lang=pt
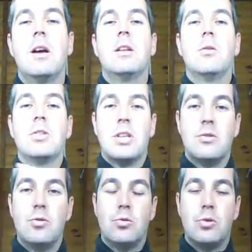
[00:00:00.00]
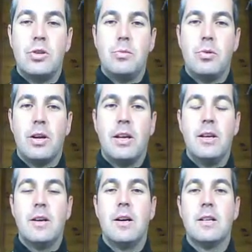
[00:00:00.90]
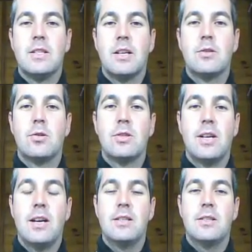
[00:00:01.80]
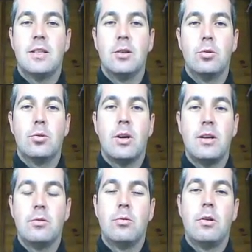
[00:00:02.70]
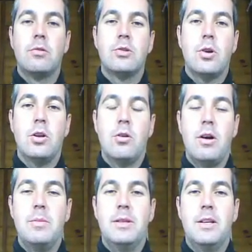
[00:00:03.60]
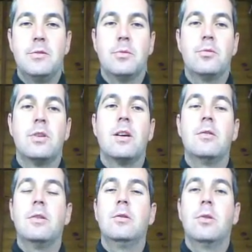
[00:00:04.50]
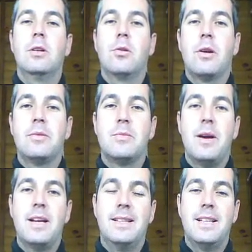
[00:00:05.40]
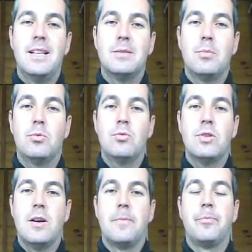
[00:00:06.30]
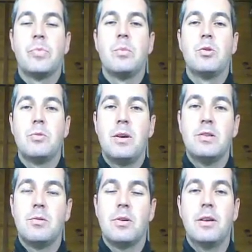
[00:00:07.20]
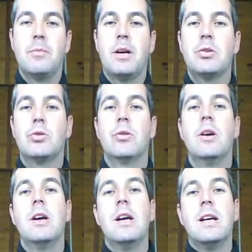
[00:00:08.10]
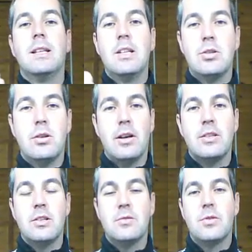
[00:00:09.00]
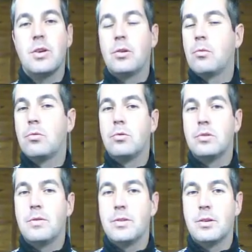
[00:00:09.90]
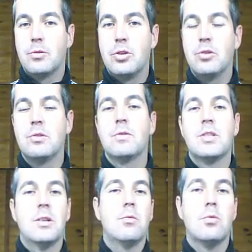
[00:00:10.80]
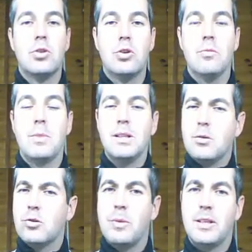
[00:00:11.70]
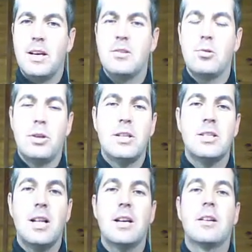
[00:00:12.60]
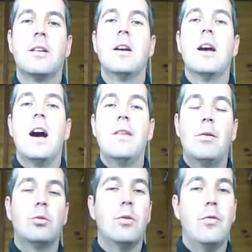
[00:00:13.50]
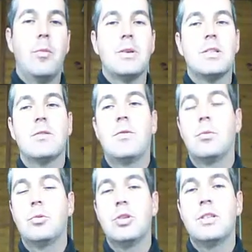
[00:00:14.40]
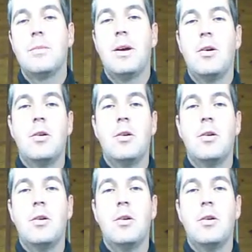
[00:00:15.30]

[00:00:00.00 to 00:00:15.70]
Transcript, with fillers: Não esqueçam de curtir por aqui as redes sociais, tanto do canal do Áudio História na Web 3.0 e do Retrogames BR 3.0. Meus e-mails estão aqui embaixo. Deixe o likezinho se você, não, se você curtiu. Se você não curtiu, manda nos comentários, não dá dislike. Ah, faltou informação, podia ser maior,